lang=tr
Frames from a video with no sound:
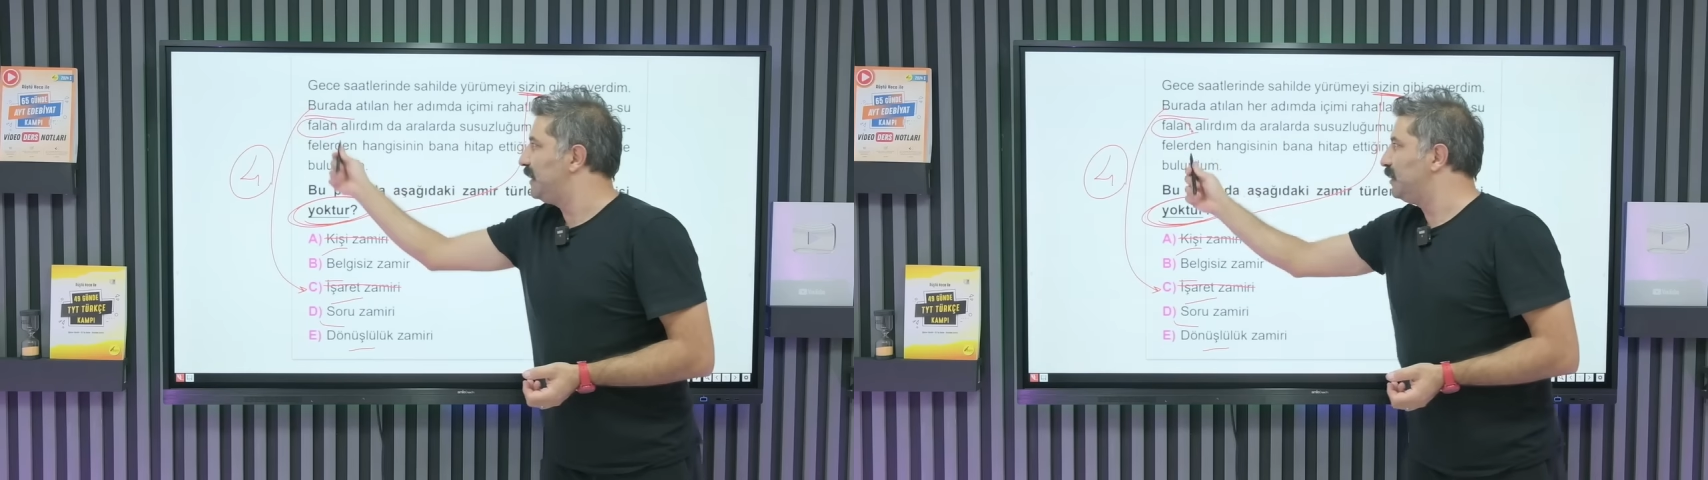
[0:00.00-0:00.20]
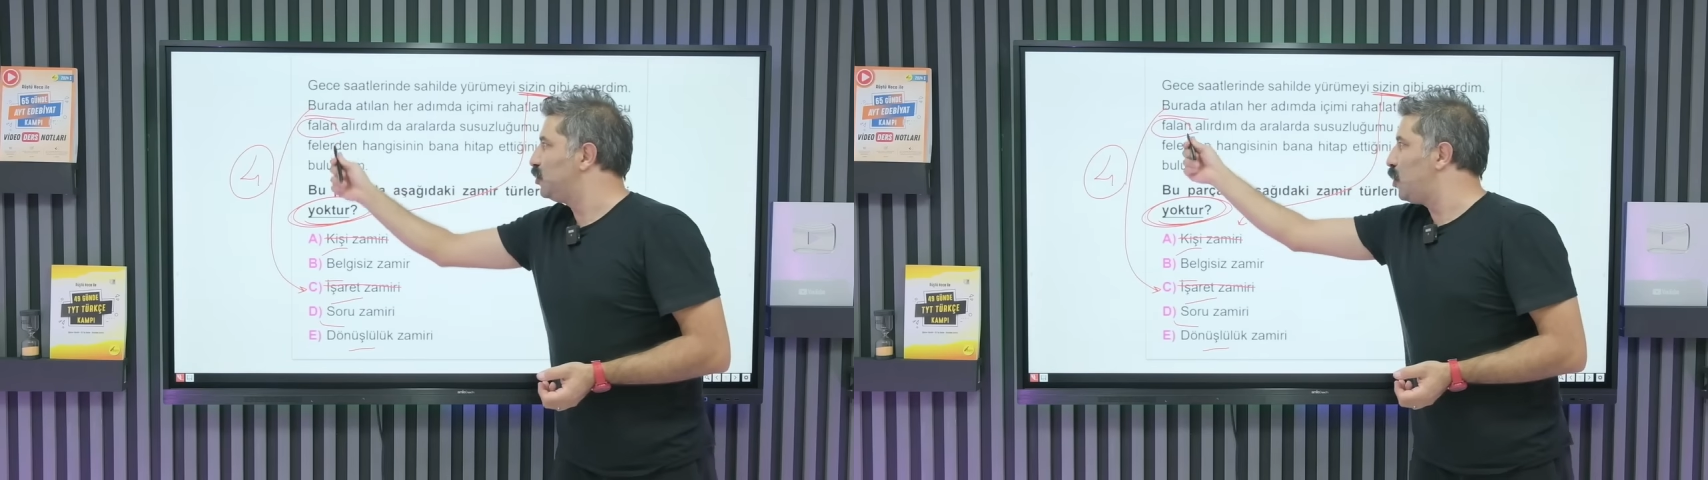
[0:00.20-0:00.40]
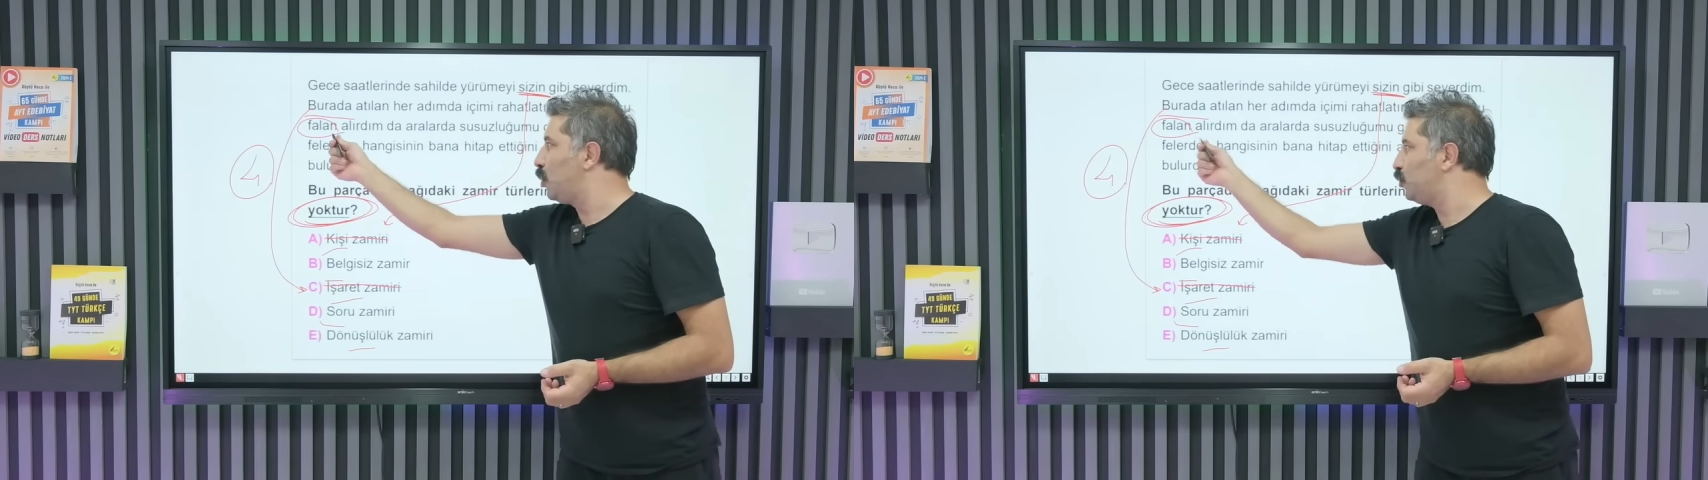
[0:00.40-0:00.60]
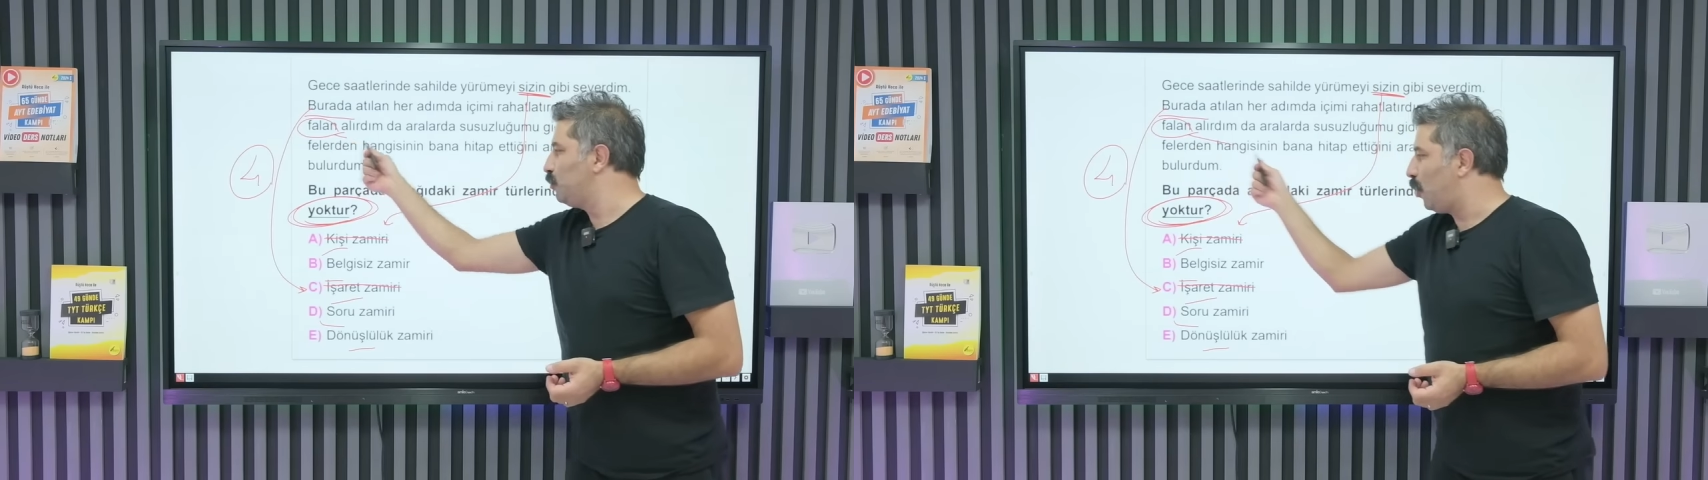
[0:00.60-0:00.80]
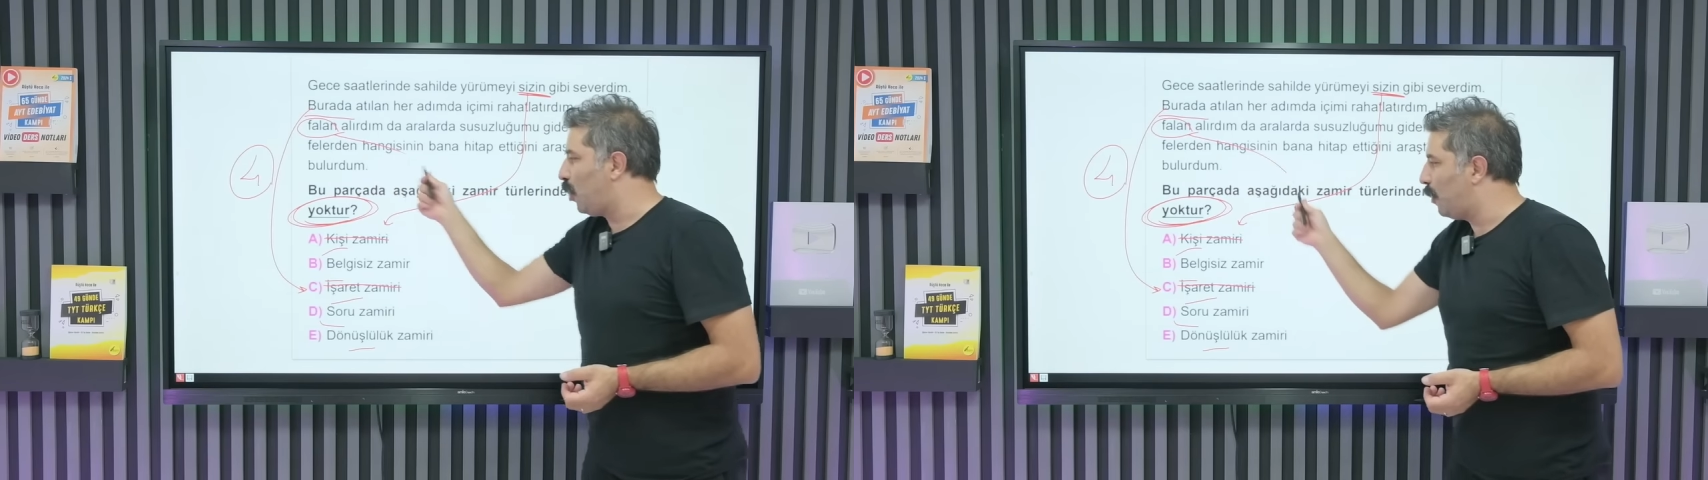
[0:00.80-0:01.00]
Falanı
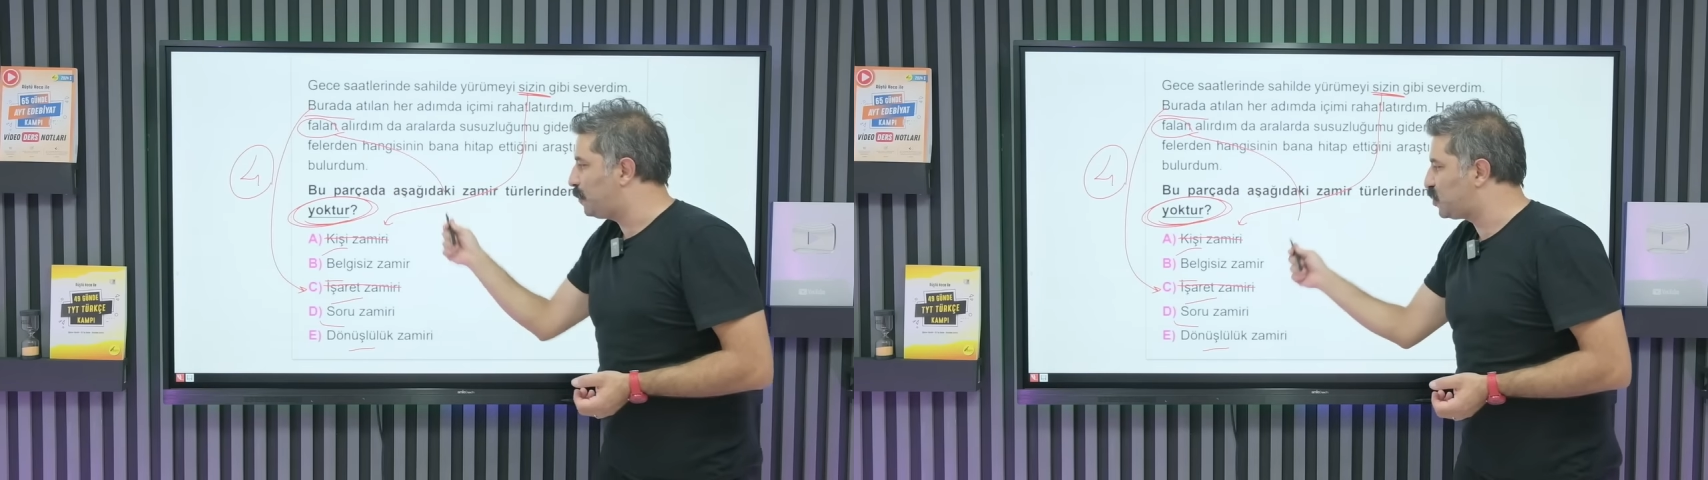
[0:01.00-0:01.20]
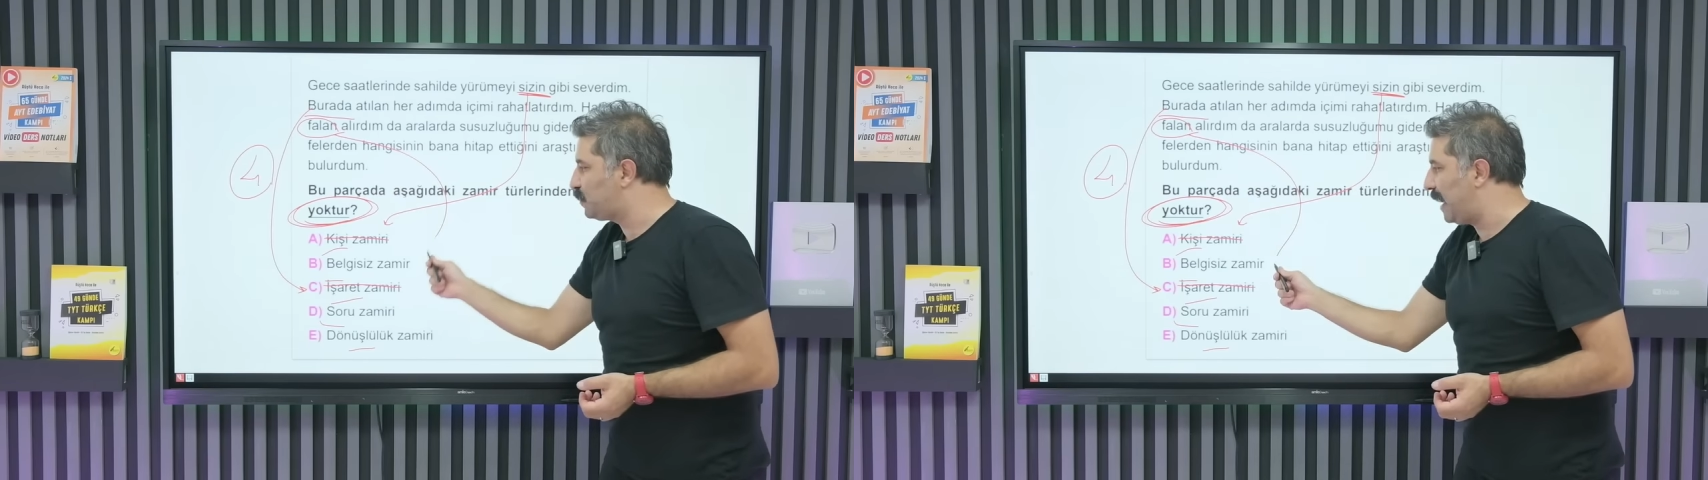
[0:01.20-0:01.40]
gördüm. Ops